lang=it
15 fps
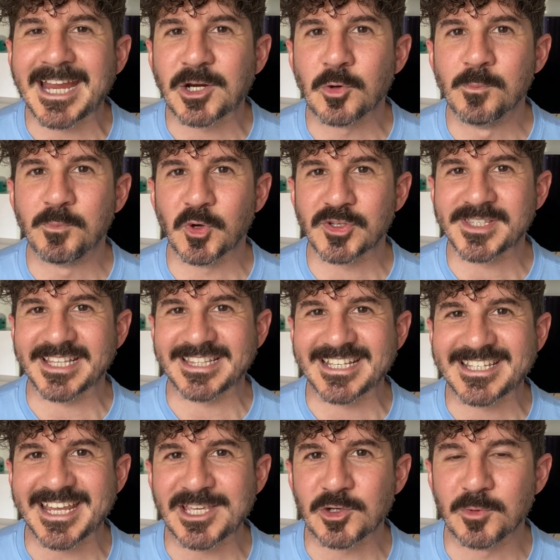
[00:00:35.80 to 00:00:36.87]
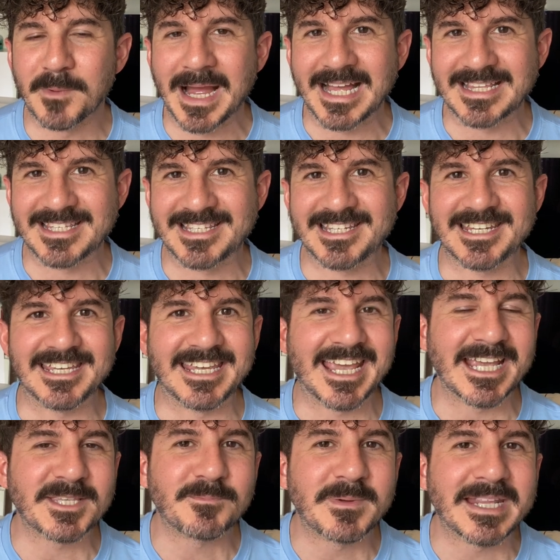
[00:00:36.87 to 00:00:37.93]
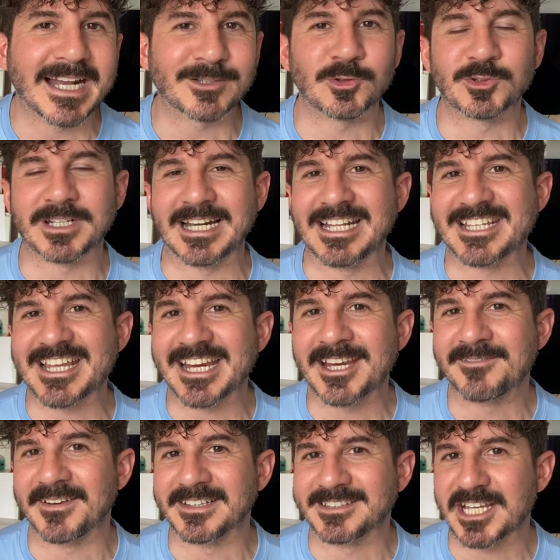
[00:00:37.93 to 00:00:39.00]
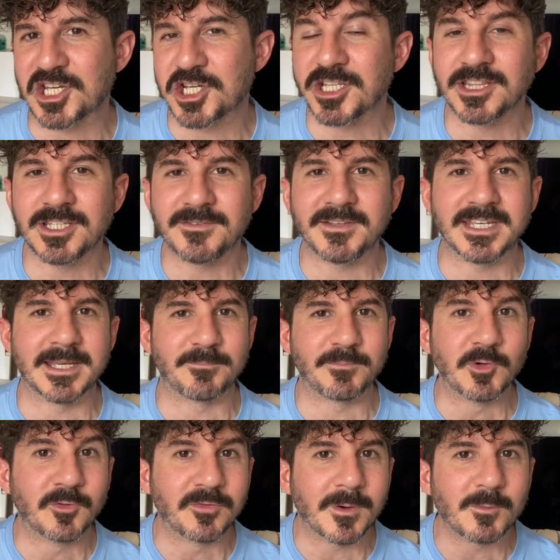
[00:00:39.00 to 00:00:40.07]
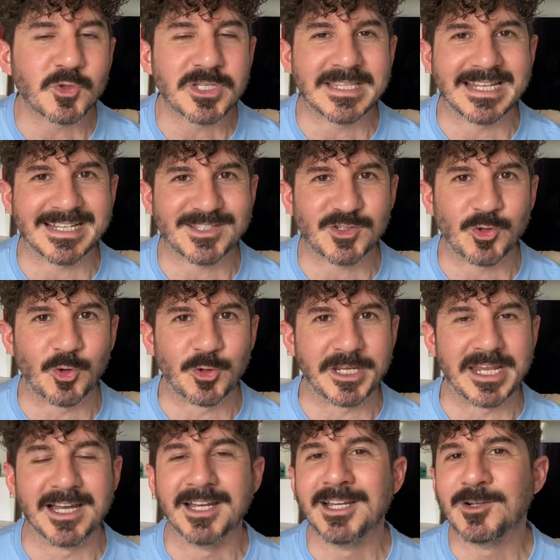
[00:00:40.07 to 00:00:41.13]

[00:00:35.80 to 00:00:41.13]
è composta da sei romanzi e ha ispirato tra le saghe fantascientifiche più famose della storia,